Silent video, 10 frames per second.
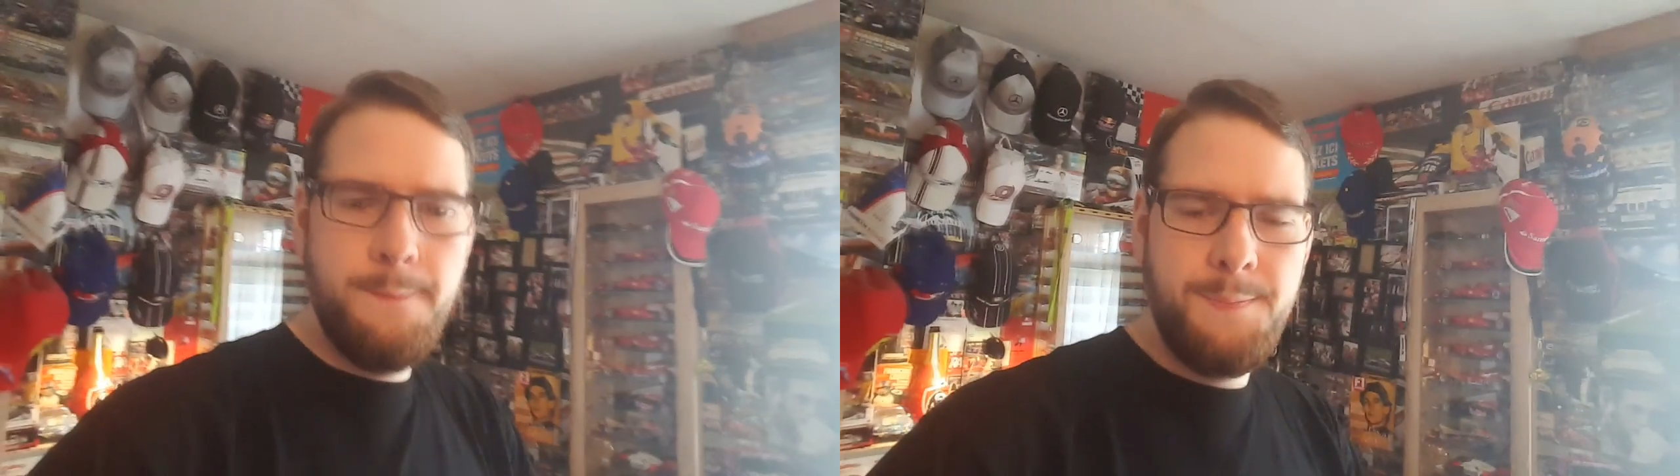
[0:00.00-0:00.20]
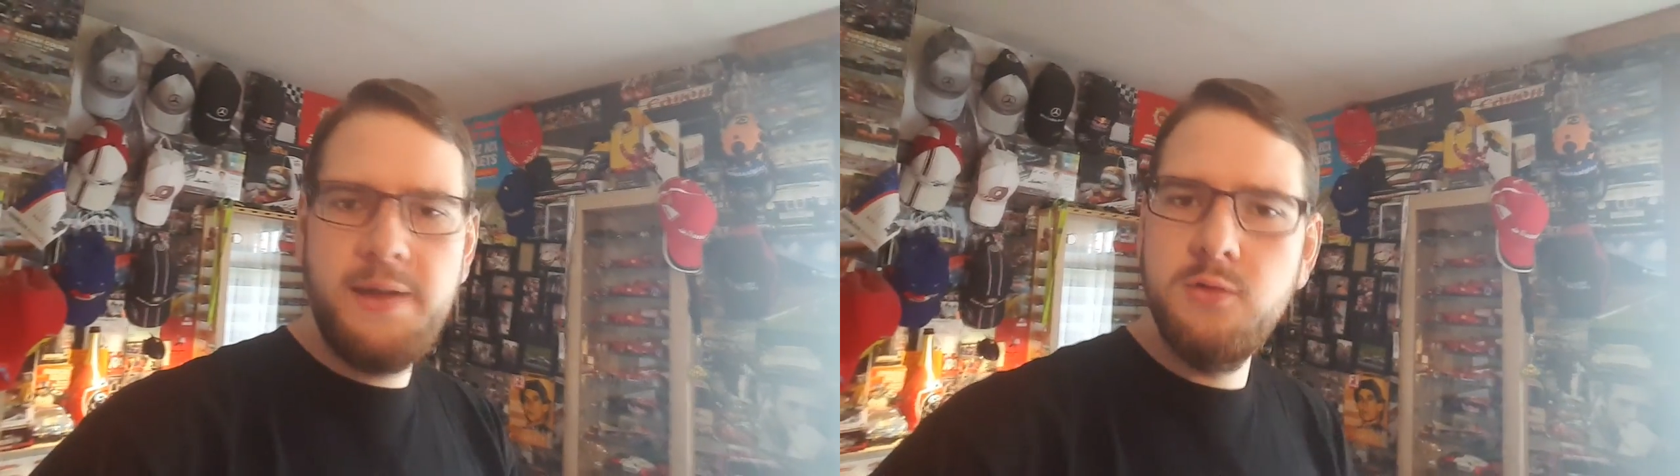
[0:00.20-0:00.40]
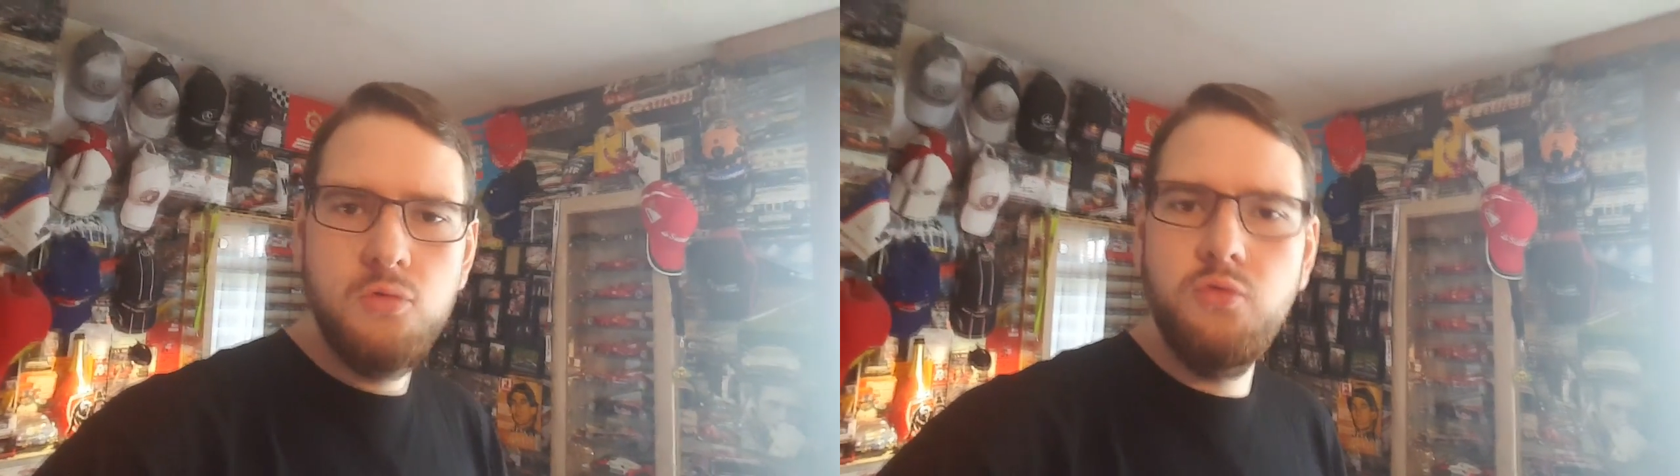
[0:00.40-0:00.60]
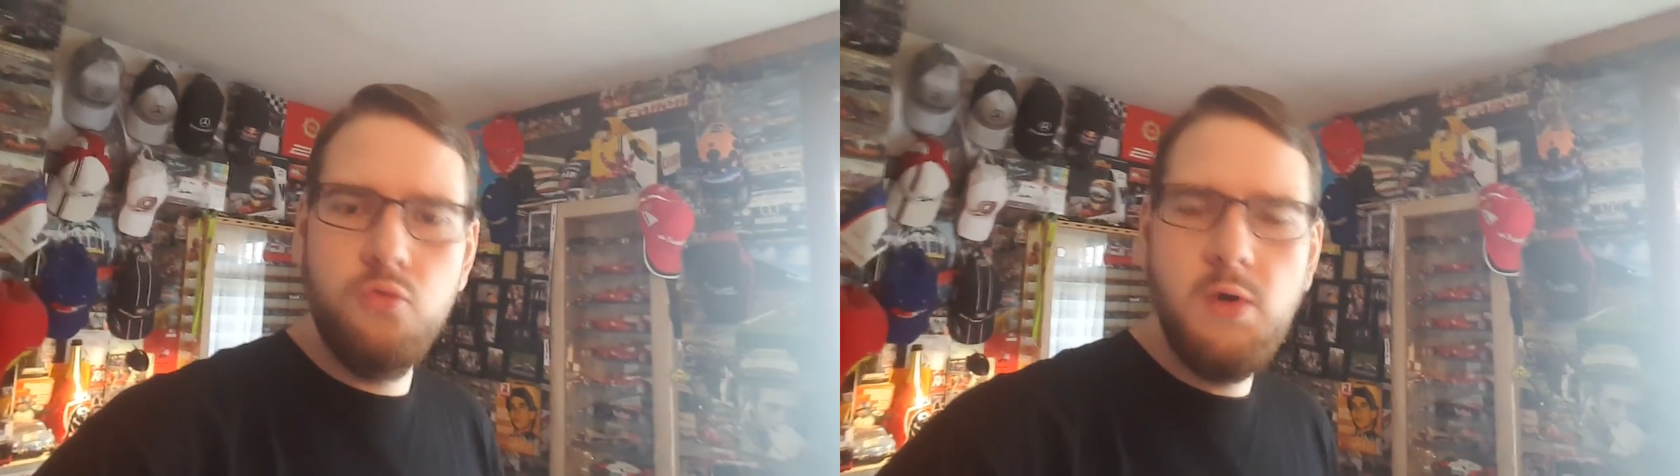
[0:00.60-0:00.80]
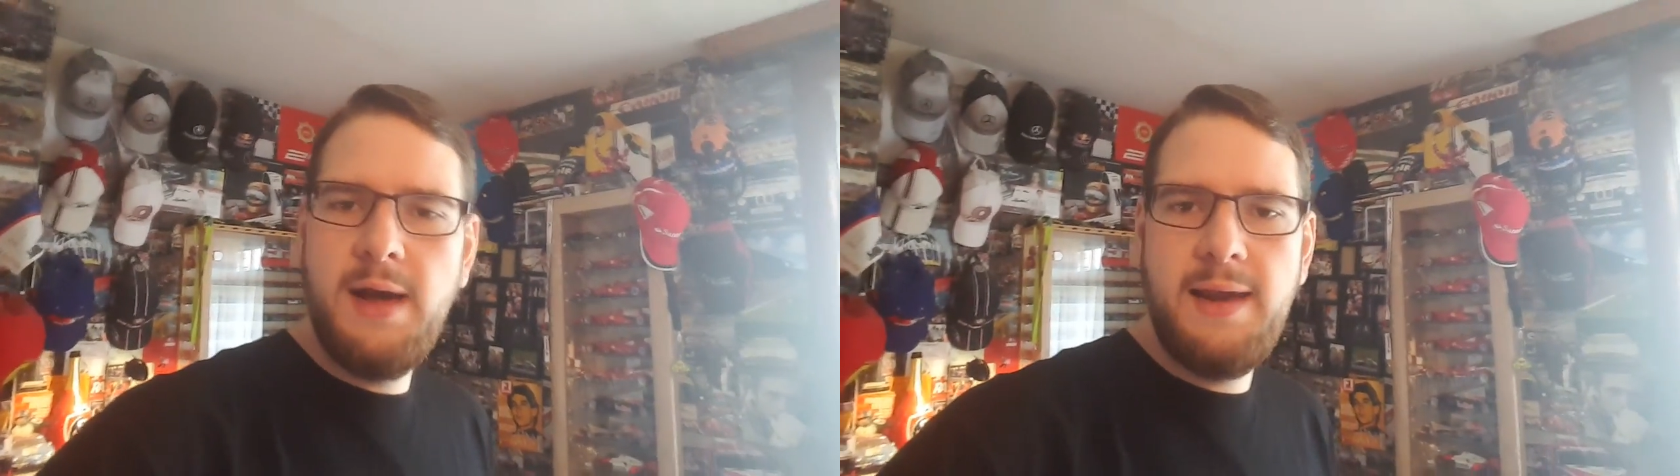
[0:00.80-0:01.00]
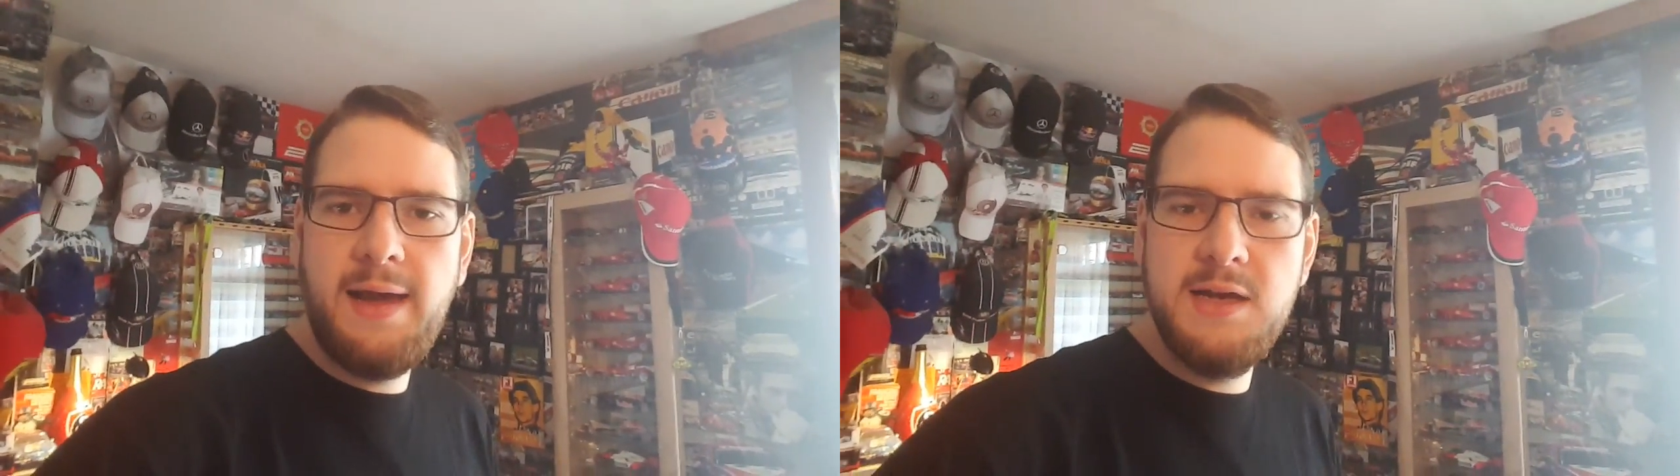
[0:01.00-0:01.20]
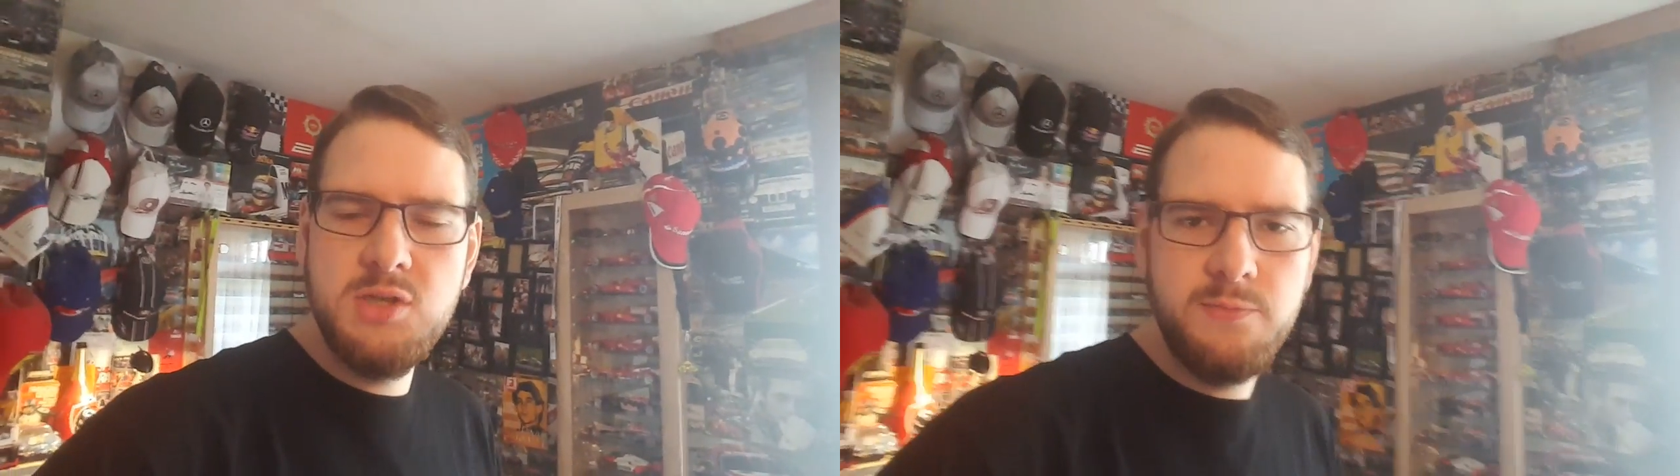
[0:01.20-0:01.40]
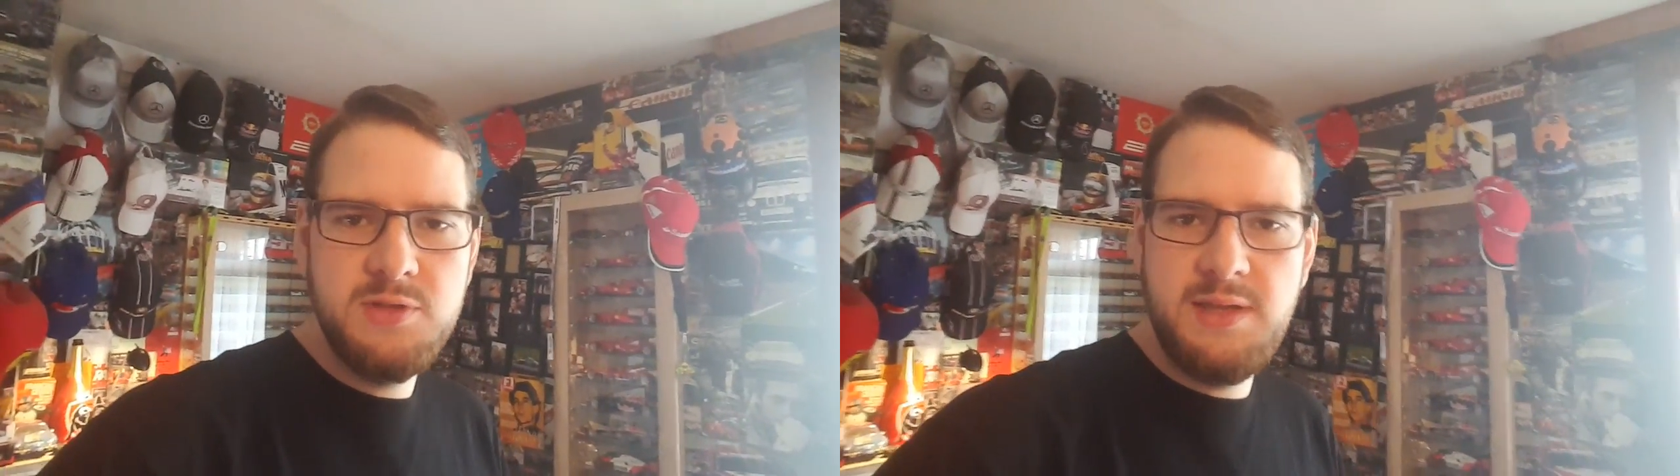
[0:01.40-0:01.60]
pas du tout à la rage
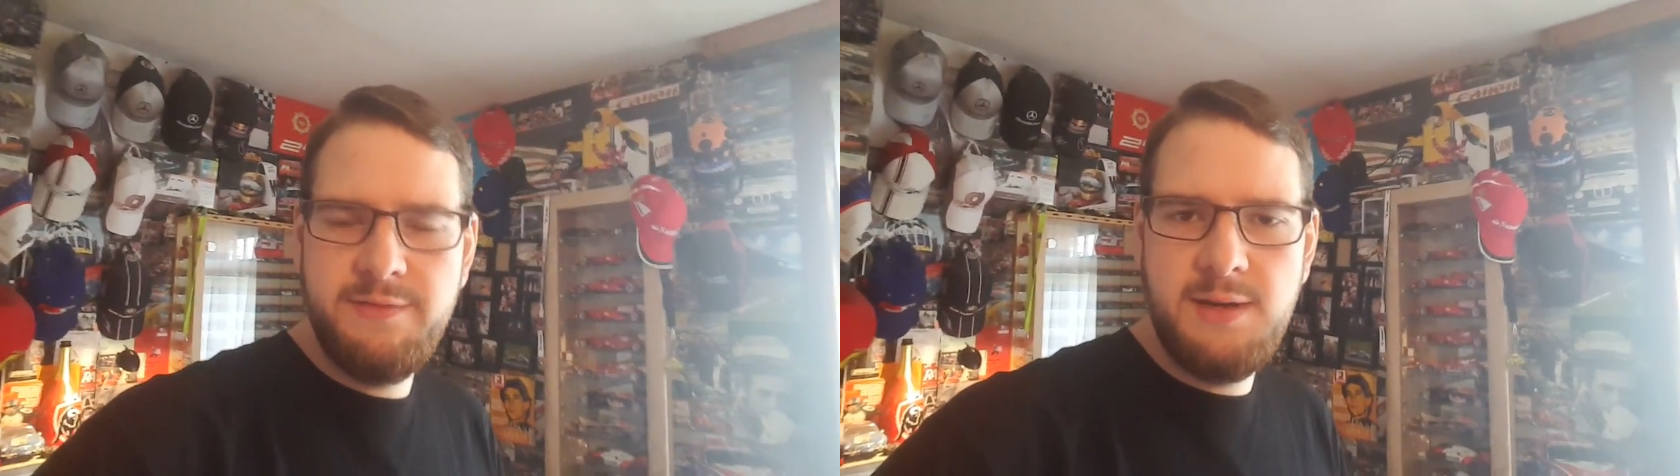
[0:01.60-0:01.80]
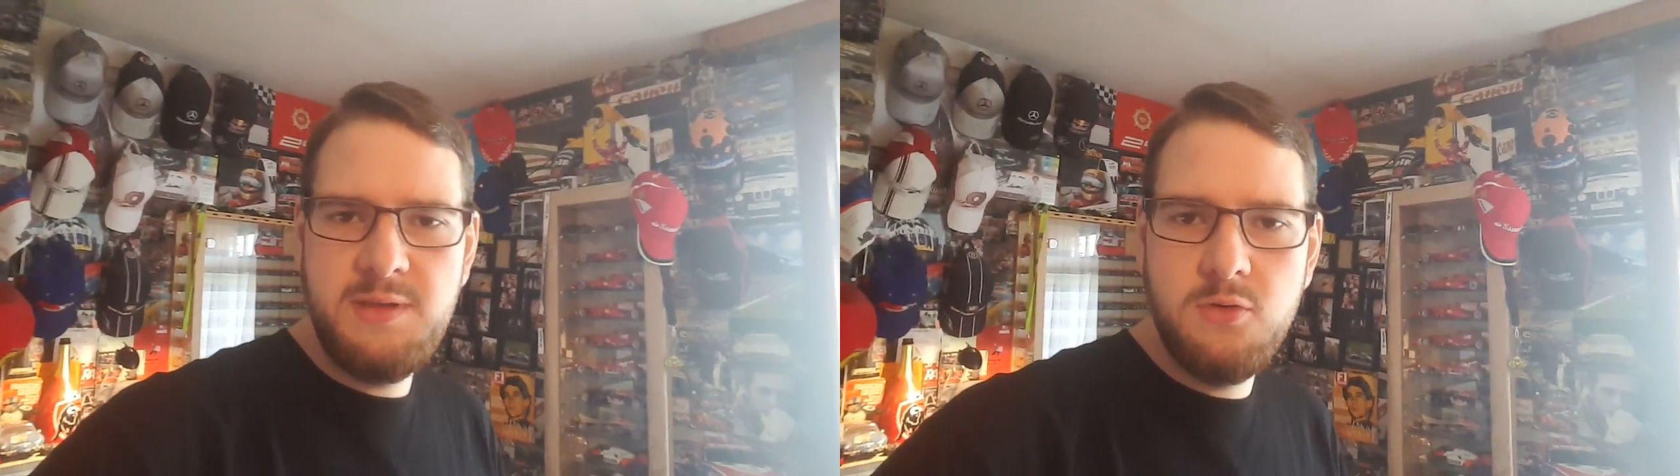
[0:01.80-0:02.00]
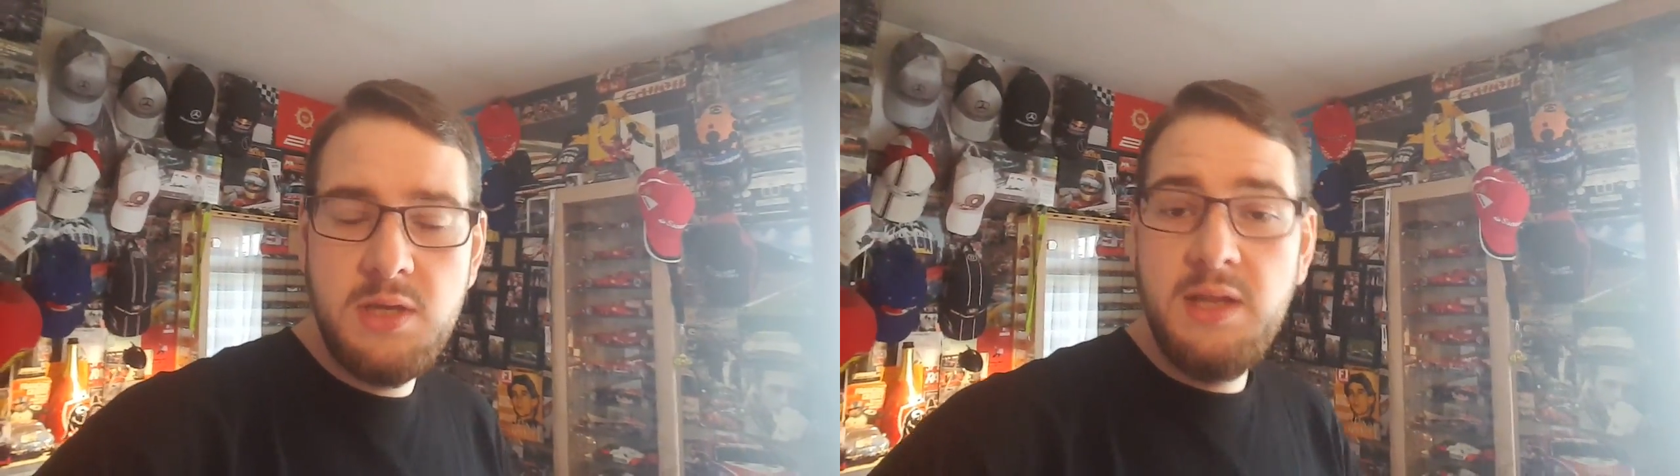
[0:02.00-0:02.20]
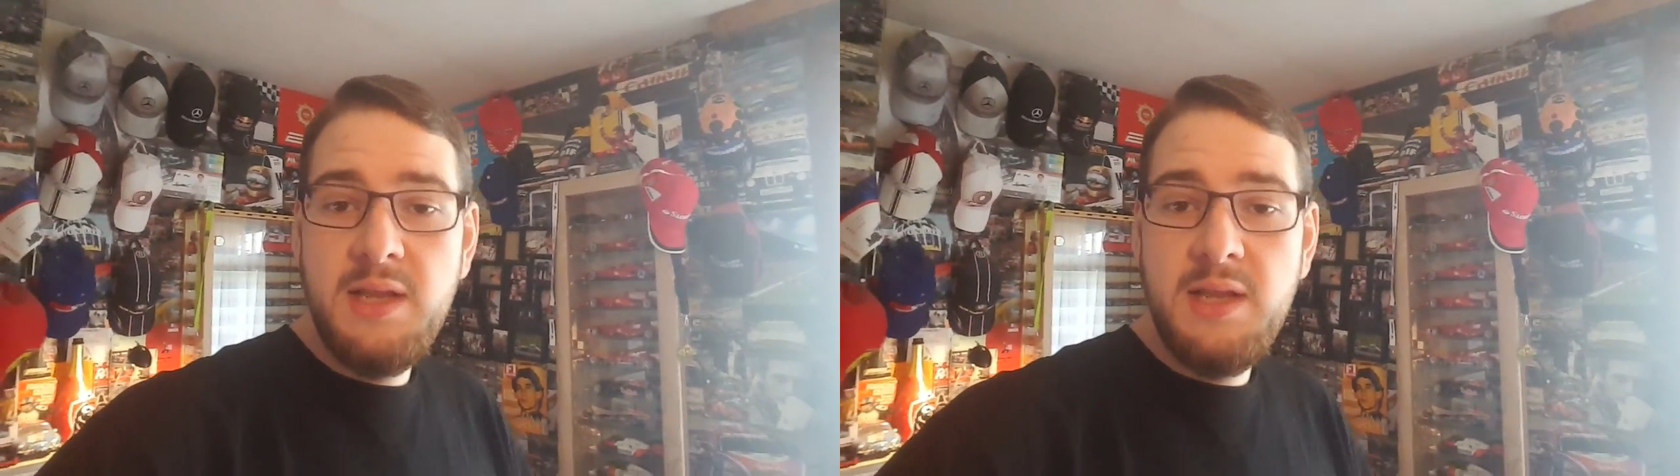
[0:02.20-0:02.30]
comme vous en avez l'habitude.